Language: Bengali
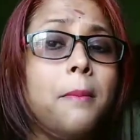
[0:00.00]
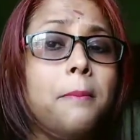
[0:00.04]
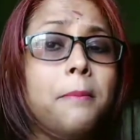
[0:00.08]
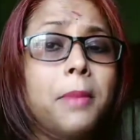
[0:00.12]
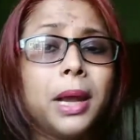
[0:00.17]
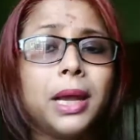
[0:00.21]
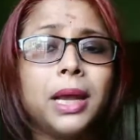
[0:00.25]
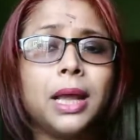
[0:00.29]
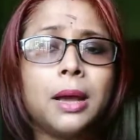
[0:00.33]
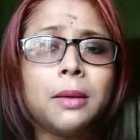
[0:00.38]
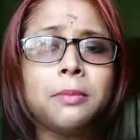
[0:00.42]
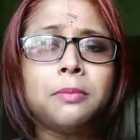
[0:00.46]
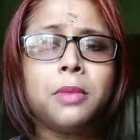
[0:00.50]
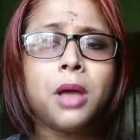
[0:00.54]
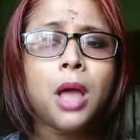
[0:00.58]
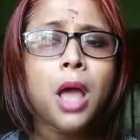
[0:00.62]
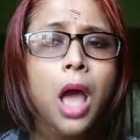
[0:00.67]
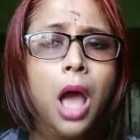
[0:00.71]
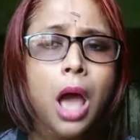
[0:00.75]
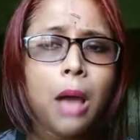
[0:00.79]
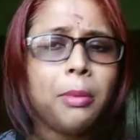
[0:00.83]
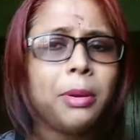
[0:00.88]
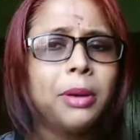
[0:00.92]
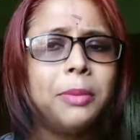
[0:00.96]
ম্যাডাম
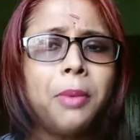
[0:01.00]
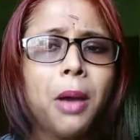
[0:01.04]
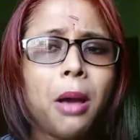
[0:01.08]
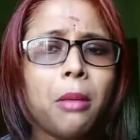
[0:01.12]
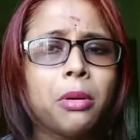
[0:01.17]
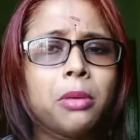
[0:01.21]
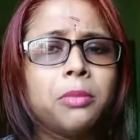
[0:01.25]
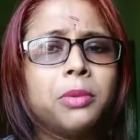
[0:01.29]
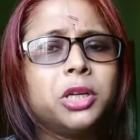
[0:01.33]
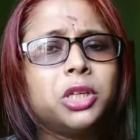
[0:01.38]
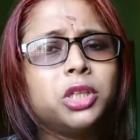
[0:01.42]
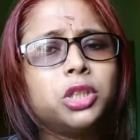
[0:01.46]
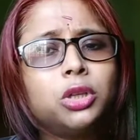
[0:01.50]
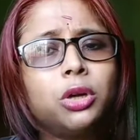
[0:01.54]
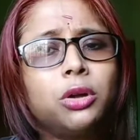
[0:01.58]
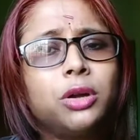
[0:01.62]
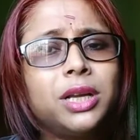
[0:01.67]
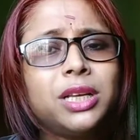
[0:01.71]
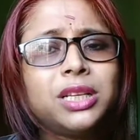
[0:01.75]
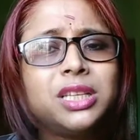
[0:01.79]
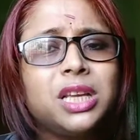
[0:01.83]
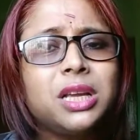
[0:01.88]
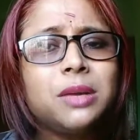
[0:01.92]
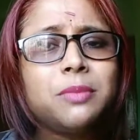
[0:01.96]
আমার বাবা মার
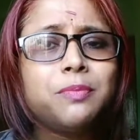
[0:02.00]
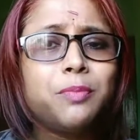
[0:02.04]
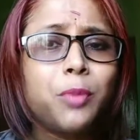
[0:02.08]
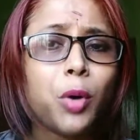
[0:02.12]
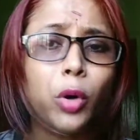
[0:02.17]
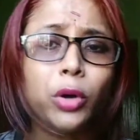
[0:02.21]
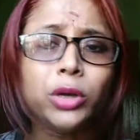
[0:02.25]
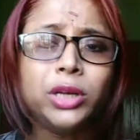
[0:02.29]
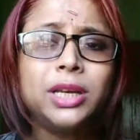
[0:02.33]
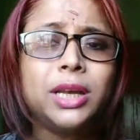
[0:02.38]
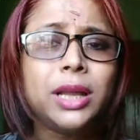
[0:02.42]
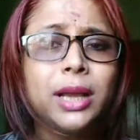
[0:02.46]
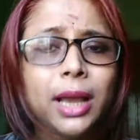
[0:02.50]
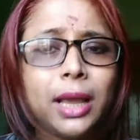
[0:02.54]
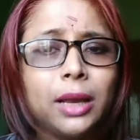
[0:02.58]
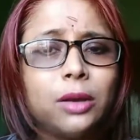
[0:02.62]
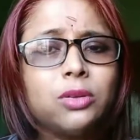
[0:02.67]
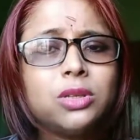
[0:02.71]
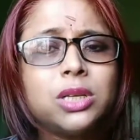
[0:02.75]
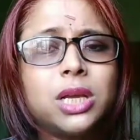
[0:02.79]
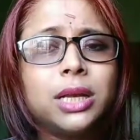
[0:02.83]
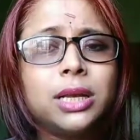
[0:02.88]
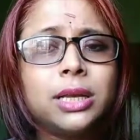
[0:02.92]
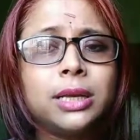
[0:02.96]
সঙ্গে ঠিক বনে না কেন
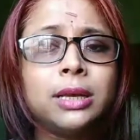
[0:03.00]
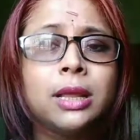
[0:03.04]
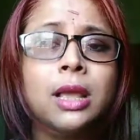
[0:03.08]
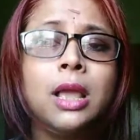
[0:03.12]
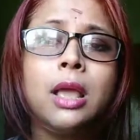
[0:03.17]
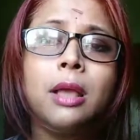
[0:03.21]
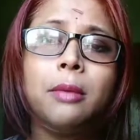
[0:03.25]
জানেন